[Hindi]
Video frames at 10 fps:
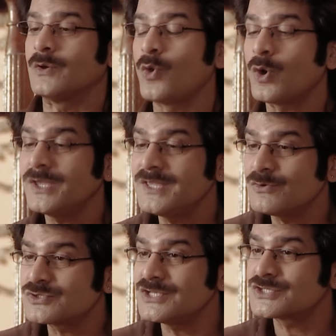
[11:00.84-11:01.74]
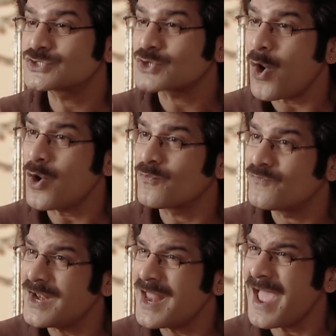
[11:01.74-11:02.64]
क्योंकि ये उसकी स्ट्रॉन्ग
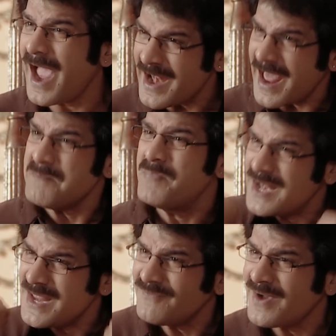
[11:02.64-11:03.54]
विल है एंड आई बिलीव